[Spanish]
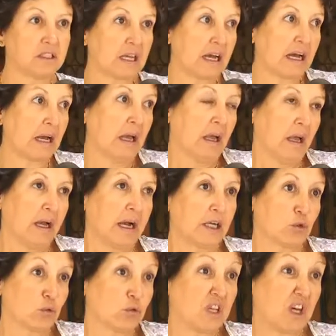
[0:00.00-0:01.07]
ya
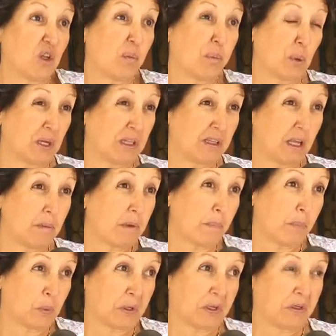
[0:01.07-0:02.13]
asustados por el tema,
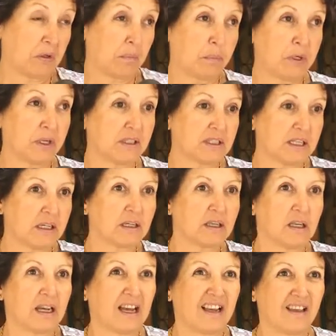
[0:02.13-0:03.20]
porque no puede ser
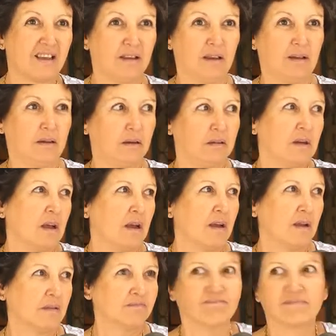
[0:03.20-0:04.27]
que... Eh,
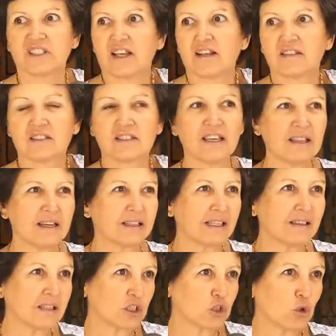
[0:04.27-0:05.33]
se exceda
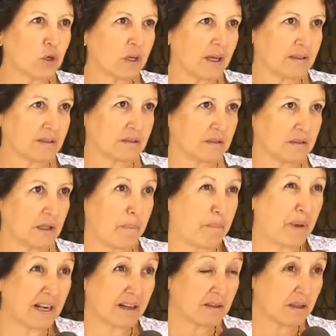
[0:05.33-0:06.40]
tantas horas de
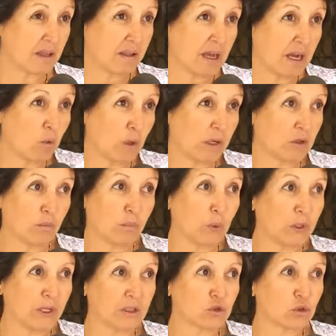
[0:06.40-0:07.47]
pérdida de agua, no
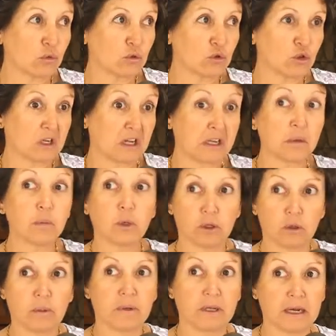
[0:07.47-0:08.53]
podían solucionar y
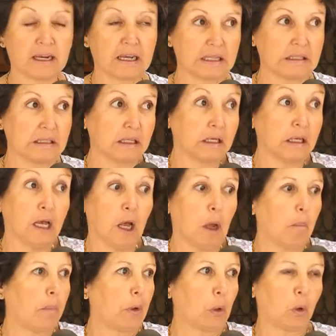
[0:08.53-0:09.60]
bueno, había gente,
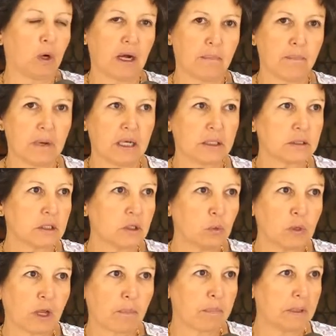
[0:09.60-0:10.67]
pero jamás ni
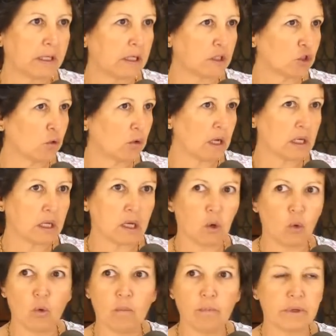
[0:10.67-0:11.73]
una explicación a
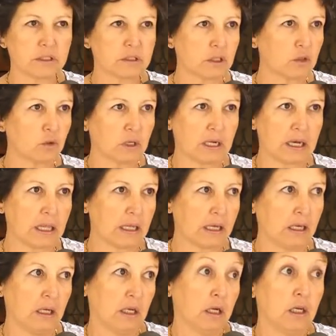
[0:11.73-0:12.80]
ningún vecino, a nada.
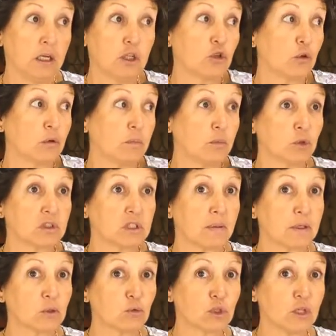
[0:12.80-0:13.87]
Y todo el mundo estaba
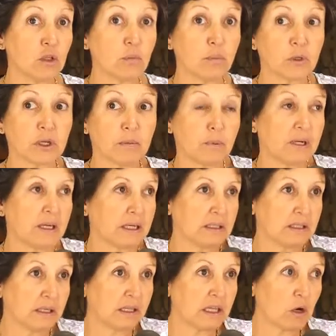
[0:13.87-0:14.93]
asustado porque por la
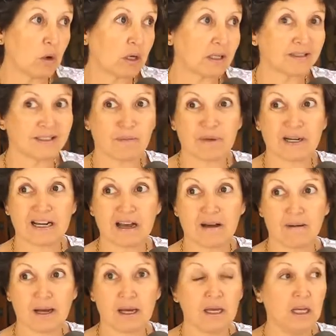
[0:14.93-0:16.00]
cantidad de agua que se emanaba,